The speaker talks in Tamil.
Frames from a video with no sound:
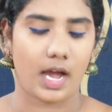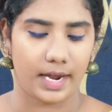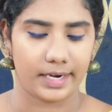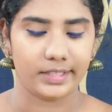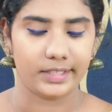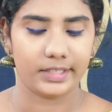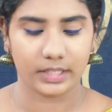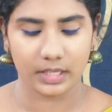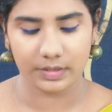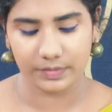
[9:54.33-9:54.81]

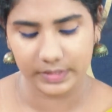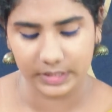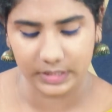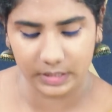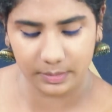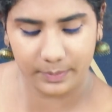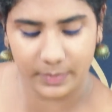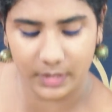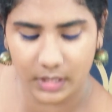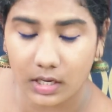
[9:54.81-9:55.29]
அடுத்ததாக வந்து
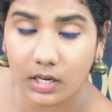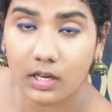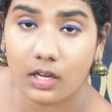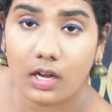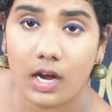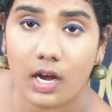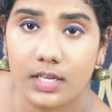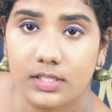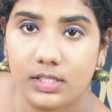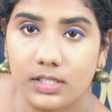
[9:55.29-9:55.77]
நம்ம
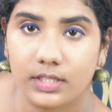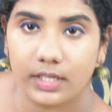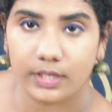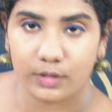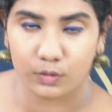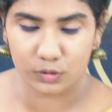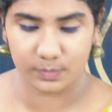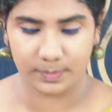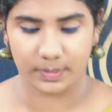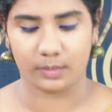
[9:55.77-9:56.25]
காஜல்
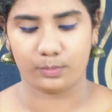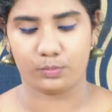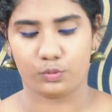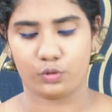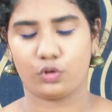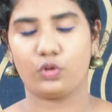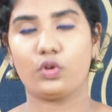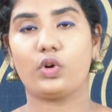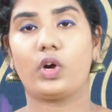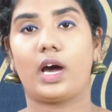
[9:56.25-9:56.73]
தான் யூஸ் பண்ண
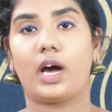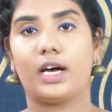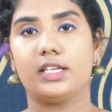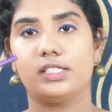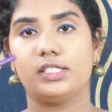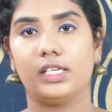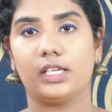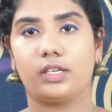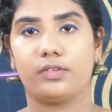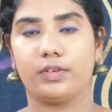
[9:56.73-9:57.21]
போகிறோம்
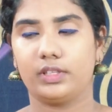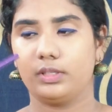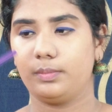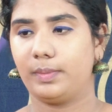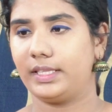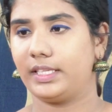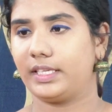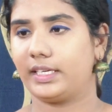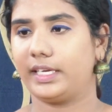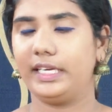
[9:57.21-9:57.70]
காஜலுக்கு வந்து
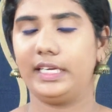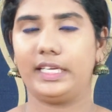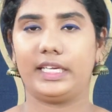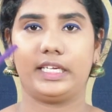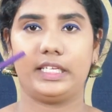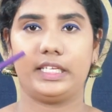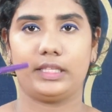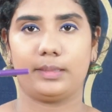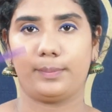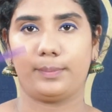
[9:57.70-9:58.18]
பார்த்தீங்கன்னா
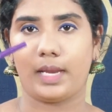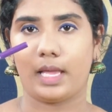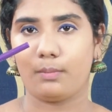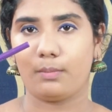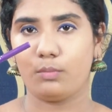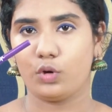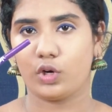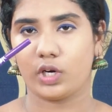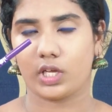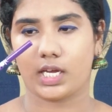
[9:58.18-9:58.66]
இன்றைக்கி இந்த
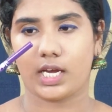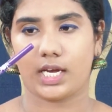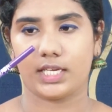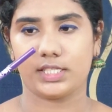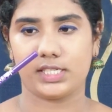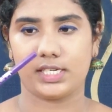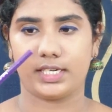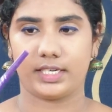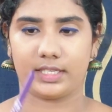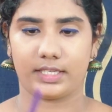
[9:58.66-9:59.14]
ப்ளம்மோட
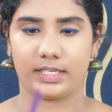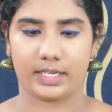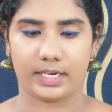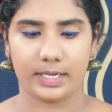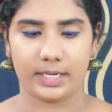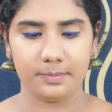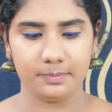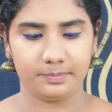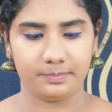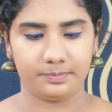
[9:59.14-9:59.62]
காஜல்
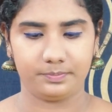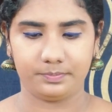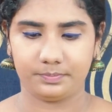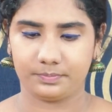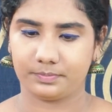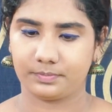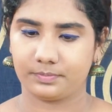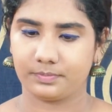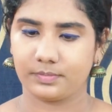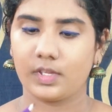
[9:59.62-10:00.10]
எடுத்துக்கிறேன்
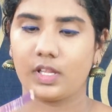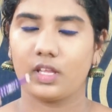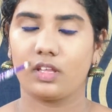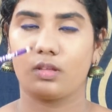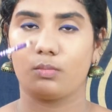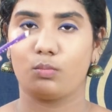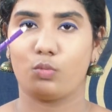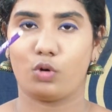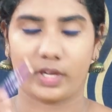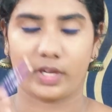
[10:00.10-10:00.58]

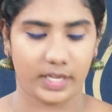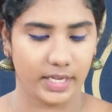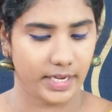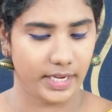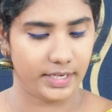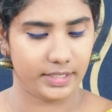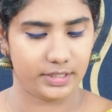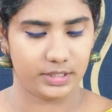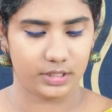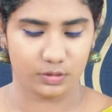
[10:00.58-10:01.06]
முக்கிய
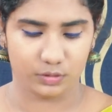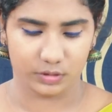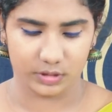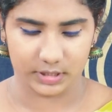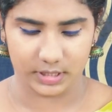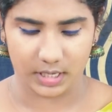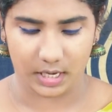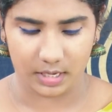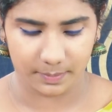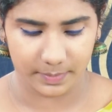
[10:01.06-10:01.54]
ஆயிடுச்சு
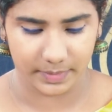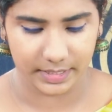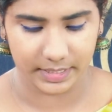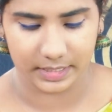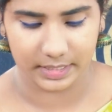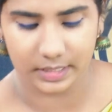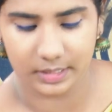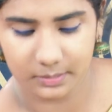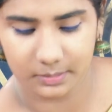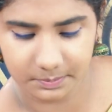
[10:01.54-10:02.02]
கொஞ்சம் ஷார்ப்
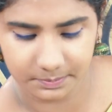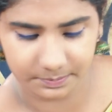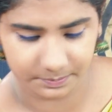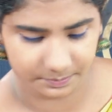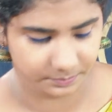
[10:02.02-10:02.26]
பண்ணிக்கலாம்